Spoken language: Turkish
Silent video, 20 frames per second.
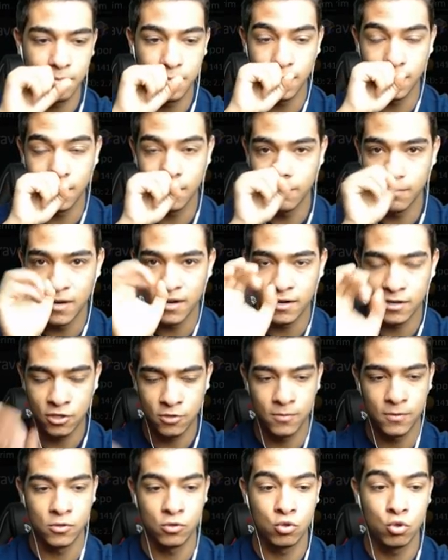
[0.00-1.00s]
Bildirimleri
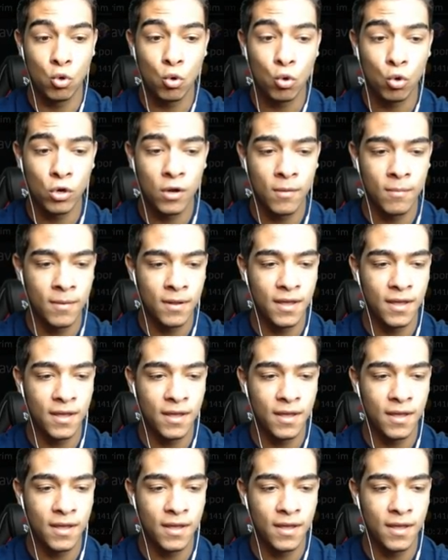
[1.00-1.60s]
açmanız çok önemli.